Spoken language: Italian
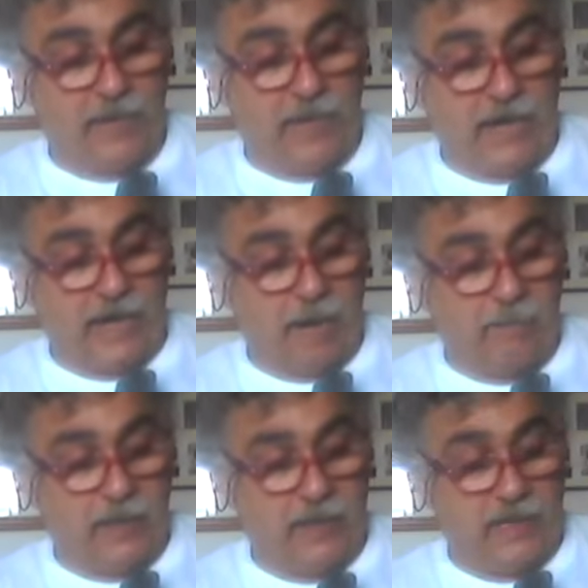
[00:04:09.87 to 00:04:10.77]

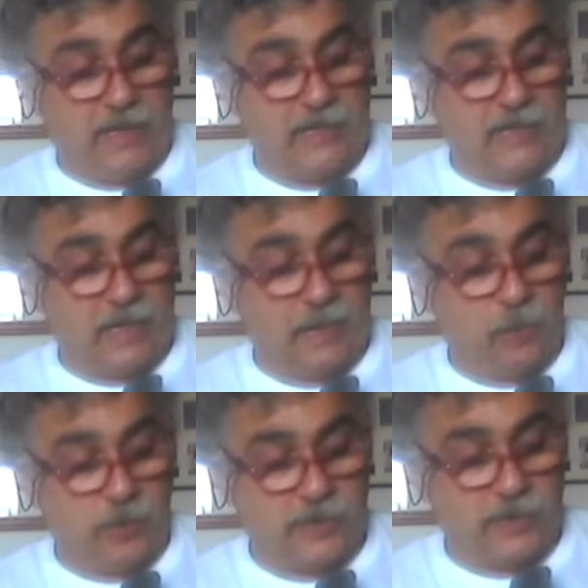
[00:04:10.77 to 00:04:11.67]
Agape indica
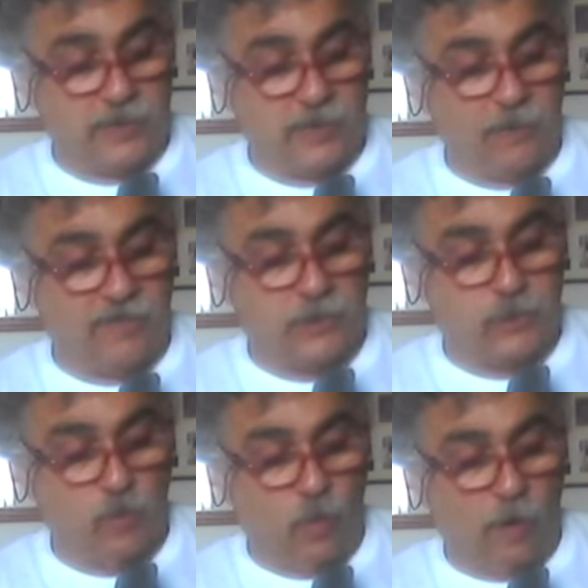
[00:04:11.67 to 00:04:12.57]
l'amore di Dio
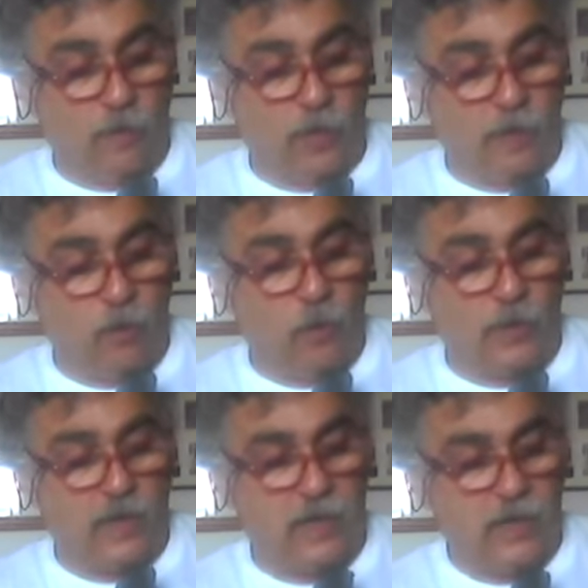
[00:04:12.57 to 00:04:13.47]
verso l'uomo e
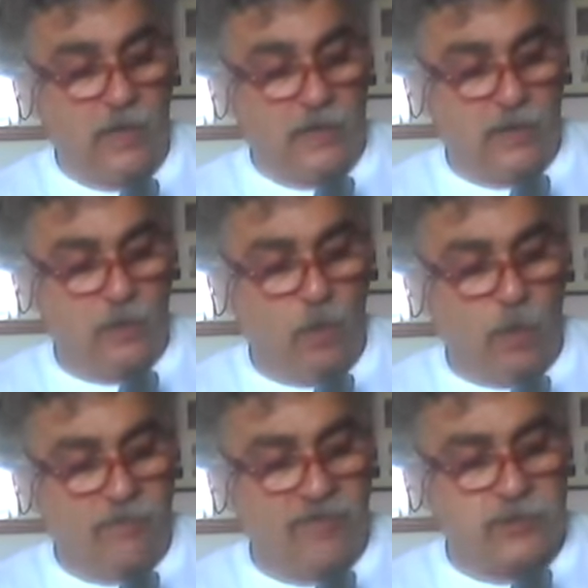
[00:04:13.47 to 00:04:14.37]
l'amore
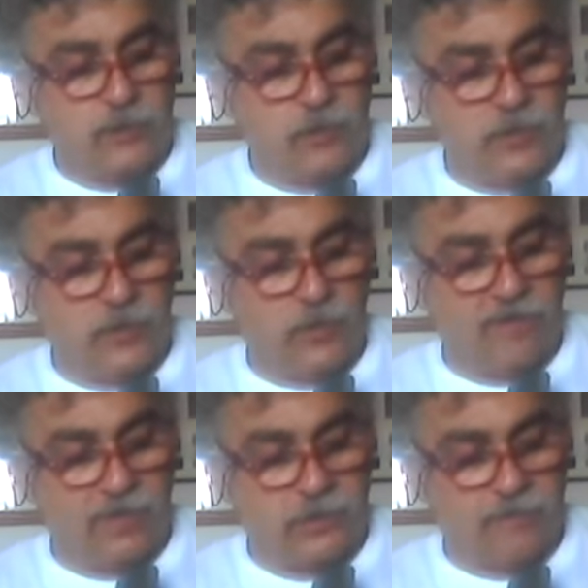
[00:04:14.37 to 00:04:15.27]
dell'uomo verso Dio e
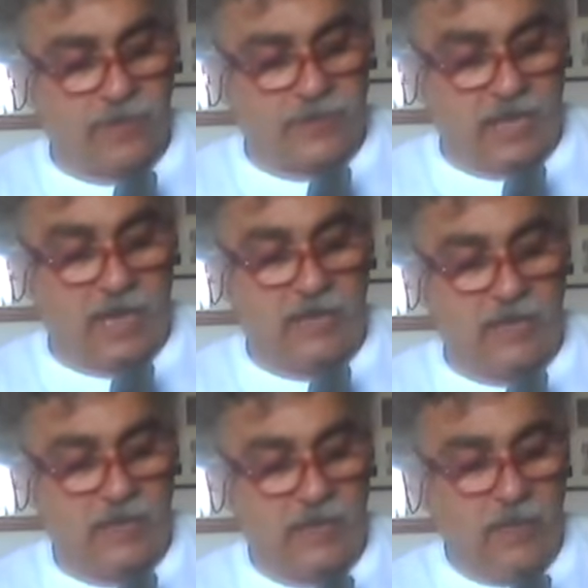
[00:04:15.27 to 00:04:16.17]
verso i
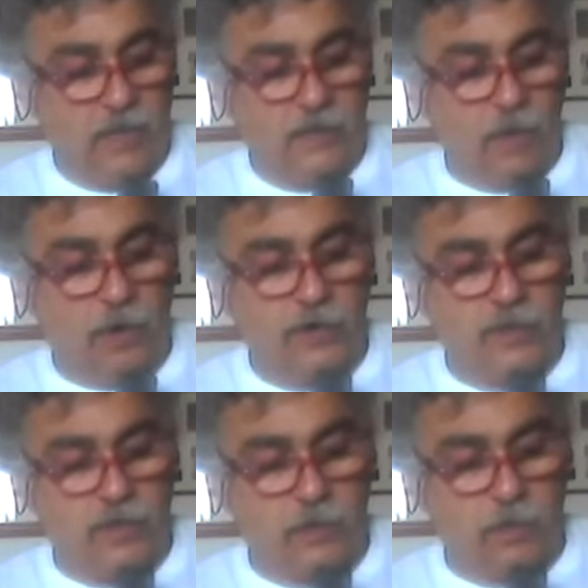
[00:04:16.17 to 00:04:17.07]
fratelli non
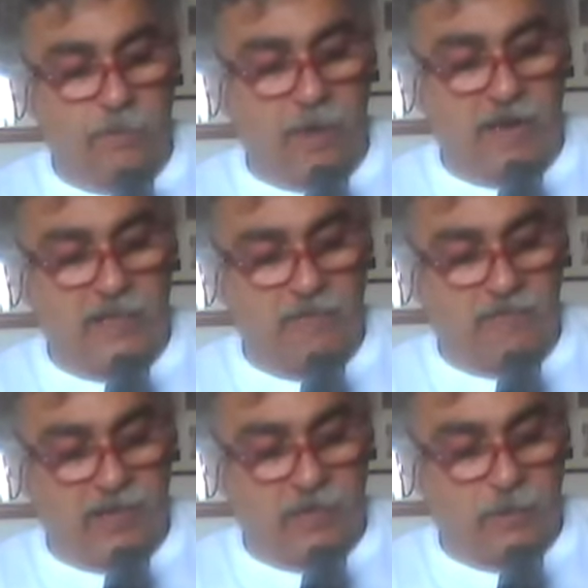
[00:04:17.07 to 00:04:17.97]
i compagni
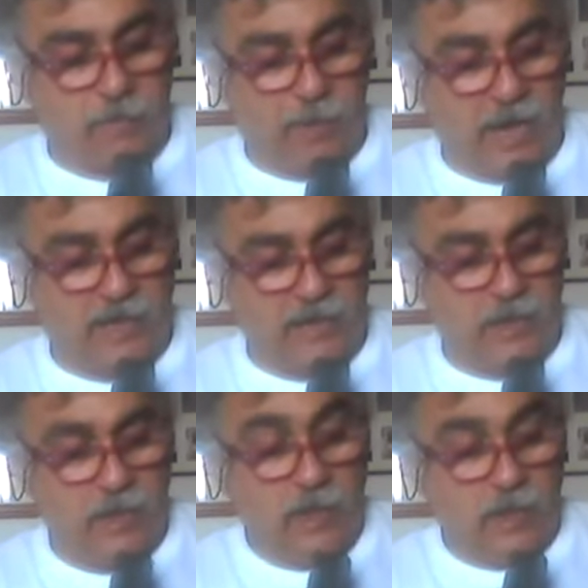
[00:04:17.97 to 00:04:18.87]
frega
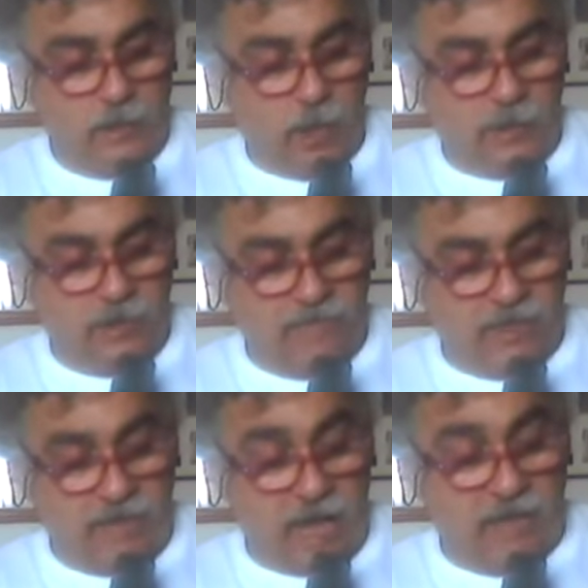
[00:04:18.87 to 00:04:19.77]
compagni, non i
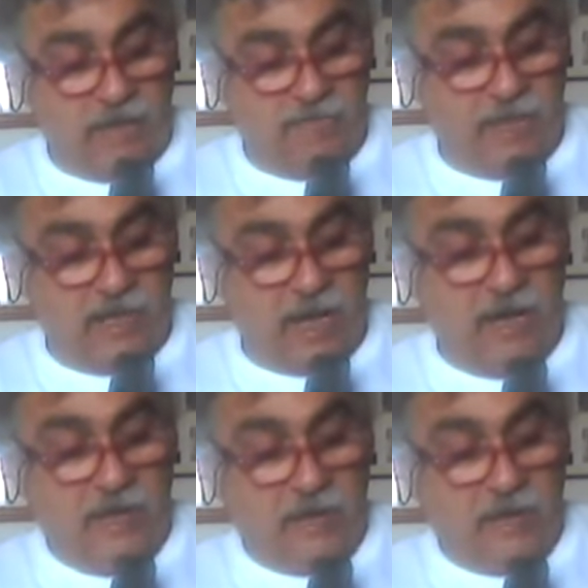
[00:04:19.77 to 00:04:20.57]
fratelli frega